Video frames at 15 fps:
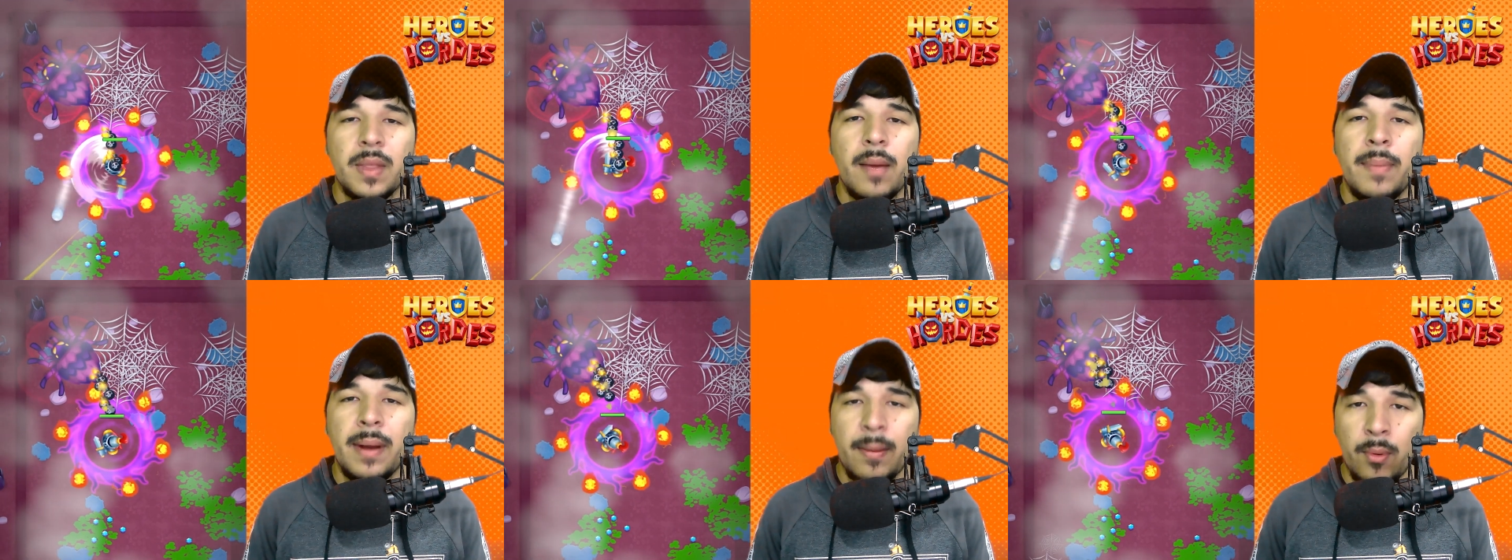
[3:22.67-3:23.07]

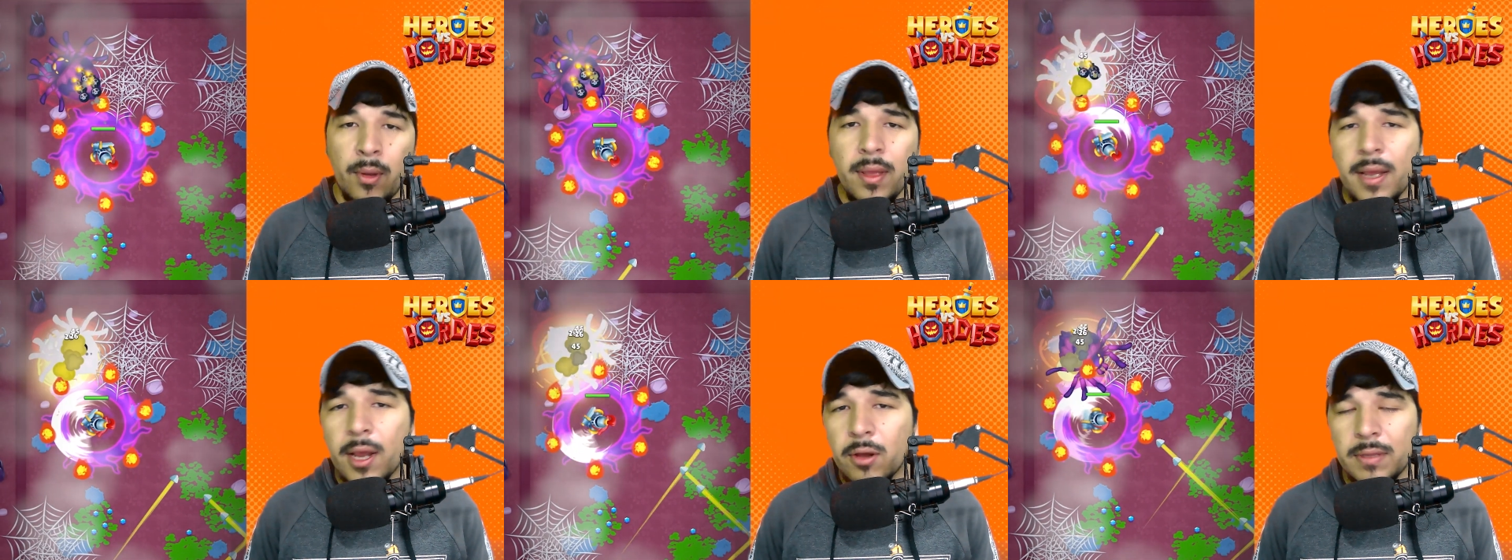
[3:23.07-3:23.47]
Para poder
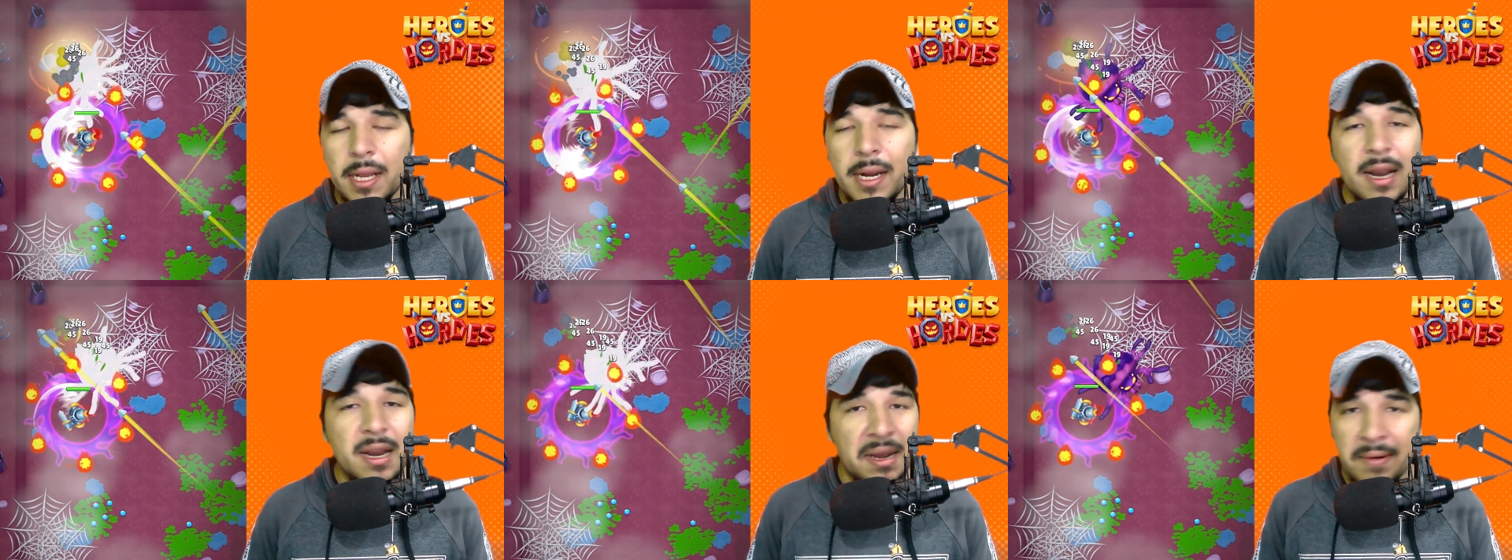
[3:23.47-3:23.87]

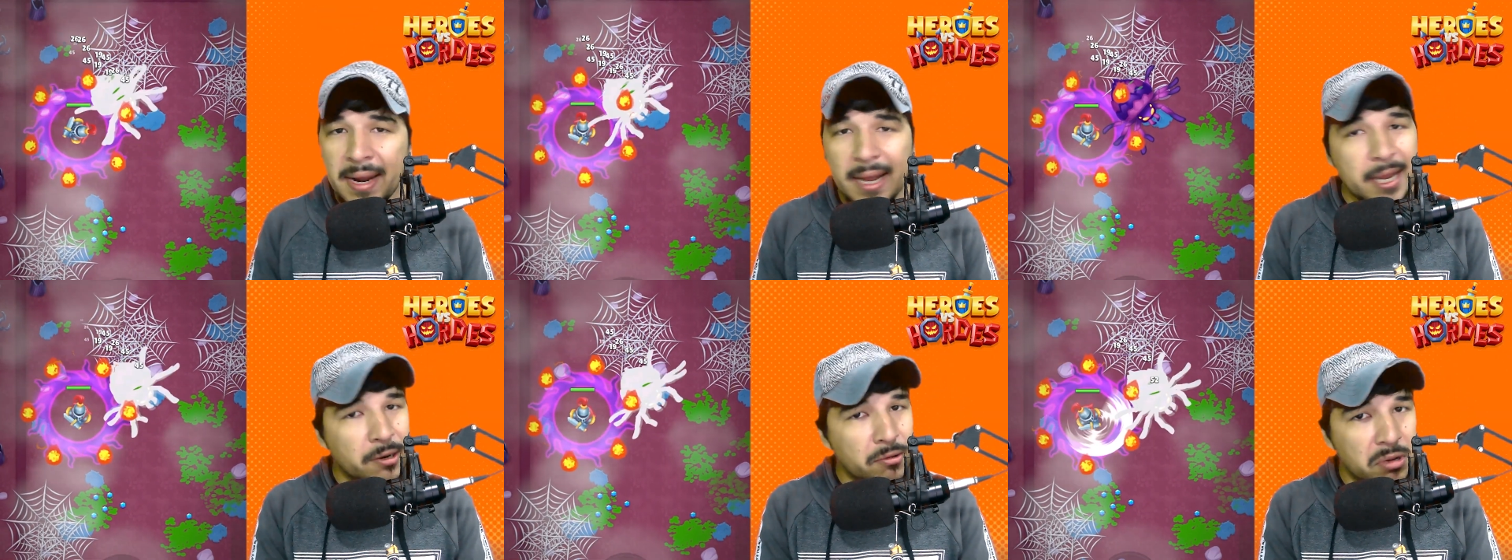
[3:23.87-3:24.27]
derrotarla, la verdad es
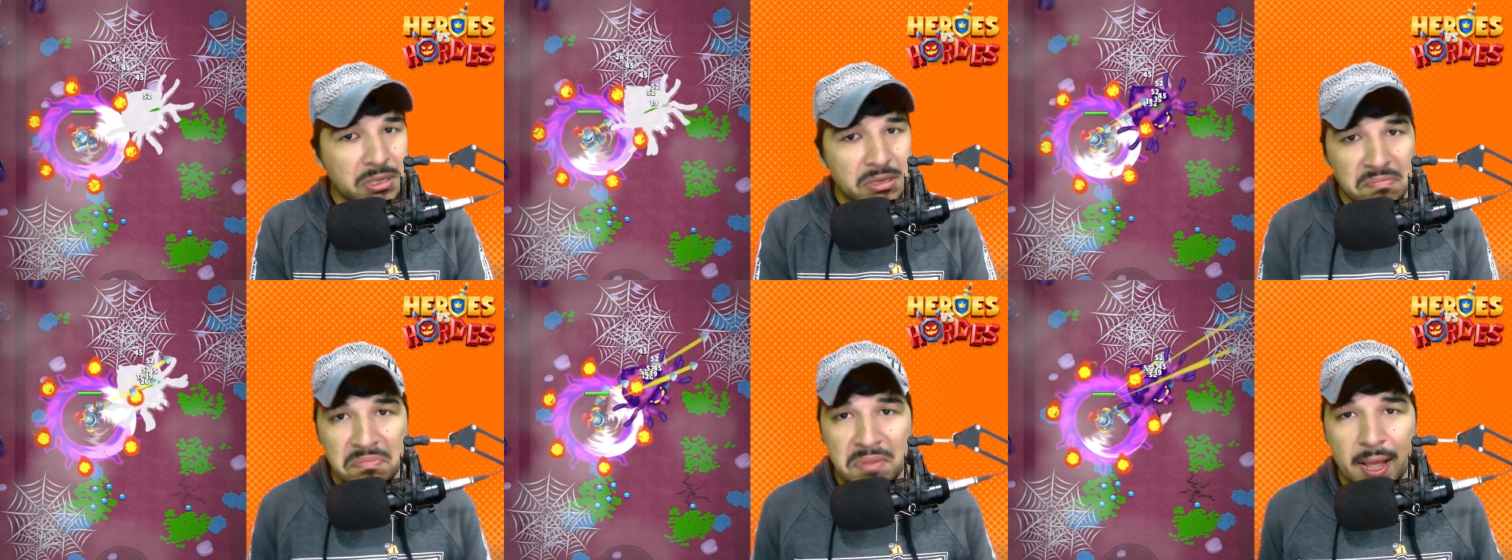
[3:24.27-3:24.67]
que no es
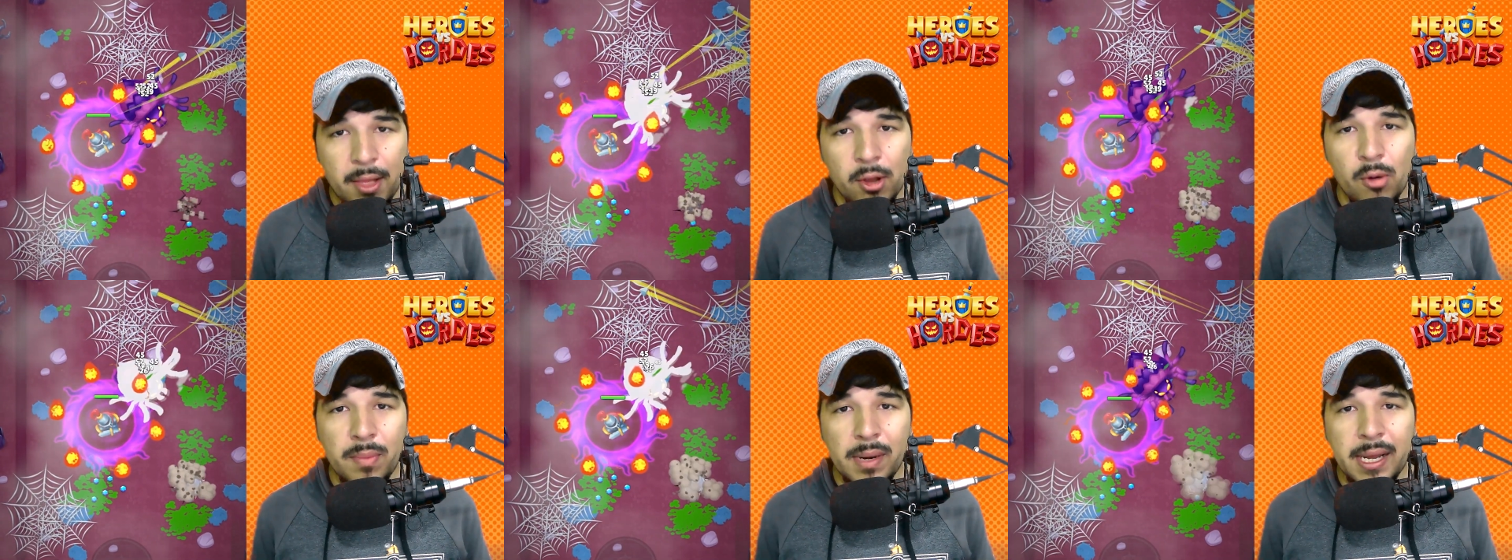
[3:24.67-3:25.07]
nada
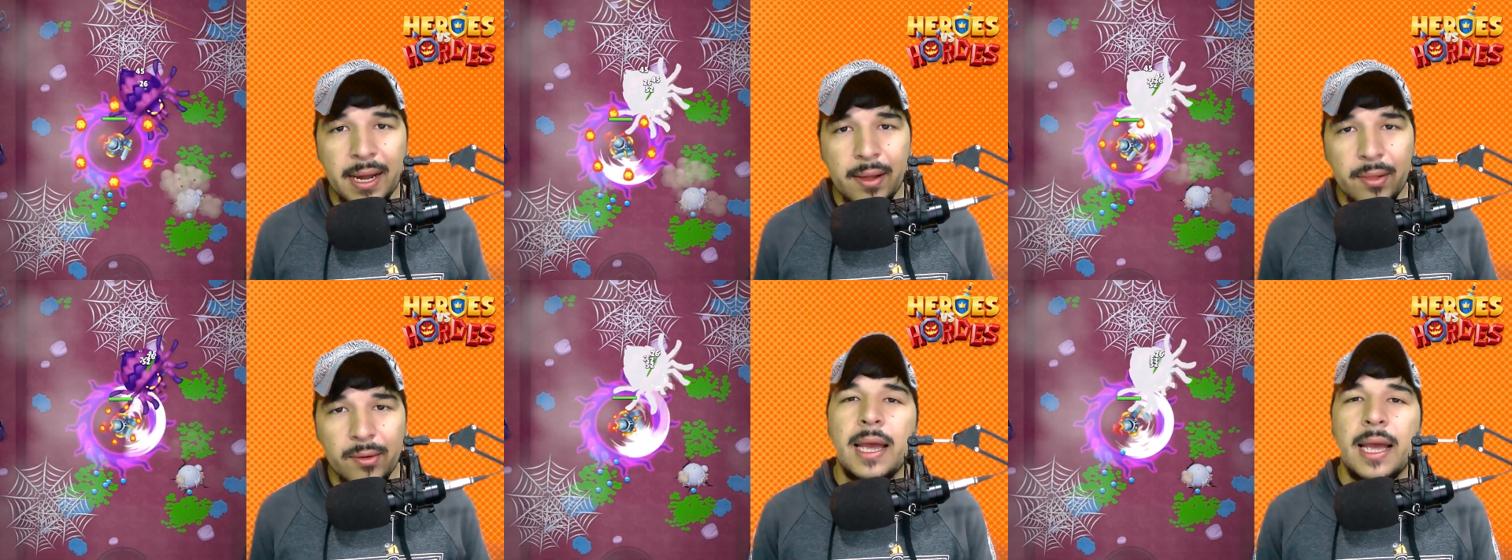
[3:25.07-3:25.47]
complicado,